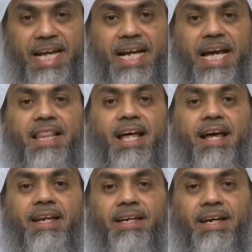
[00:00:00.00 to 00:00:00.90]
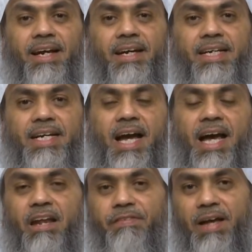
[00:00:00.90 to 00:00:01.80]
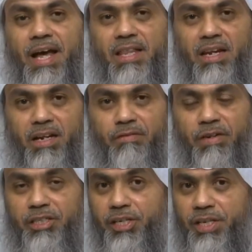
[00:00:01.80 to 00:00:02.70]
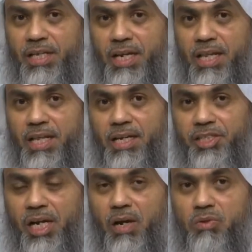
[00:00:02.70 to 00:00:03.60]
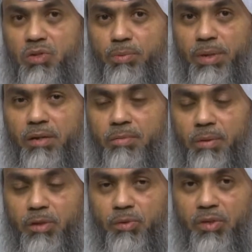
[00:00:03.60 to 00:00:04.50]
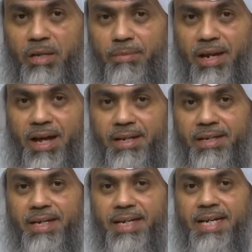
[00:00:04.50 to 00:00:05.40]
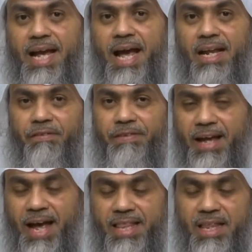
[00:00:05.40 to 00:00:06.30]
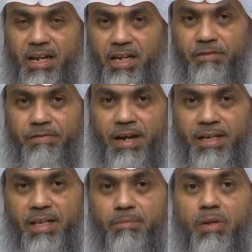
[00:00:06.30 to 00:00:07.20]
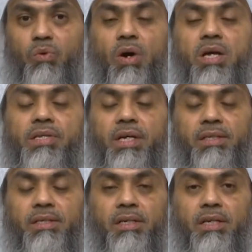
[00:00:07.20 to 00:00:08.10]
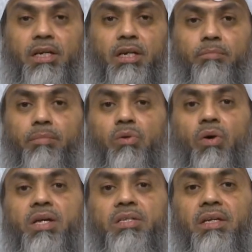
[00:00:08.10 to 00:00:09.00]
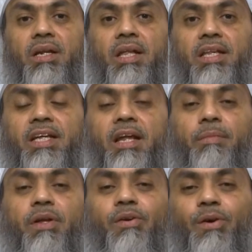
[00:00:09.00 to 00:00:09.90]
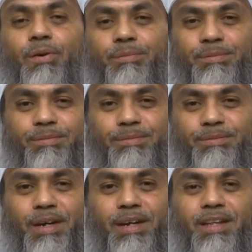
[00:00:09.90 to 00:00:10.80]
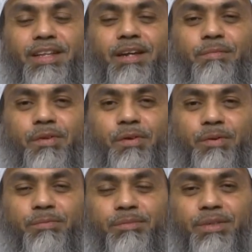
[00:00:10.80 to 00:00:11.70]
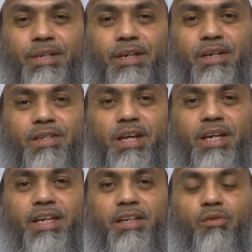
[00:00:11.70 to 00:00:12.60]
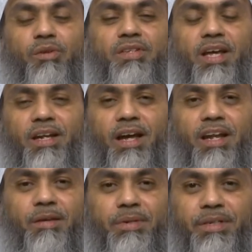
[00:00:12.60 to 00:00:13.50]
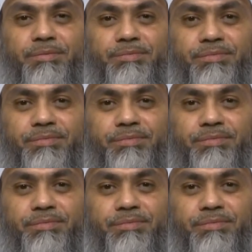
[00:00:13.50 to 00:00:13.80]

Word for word: كذلك كان في هذا الحلف الجديد الذي أنشأه الزبير بن عبد المطلب الآن كان في هذا الحلف أيضا بنو أسد بنو أسد الذين منهم الذين منهم سيدة نساء العالمين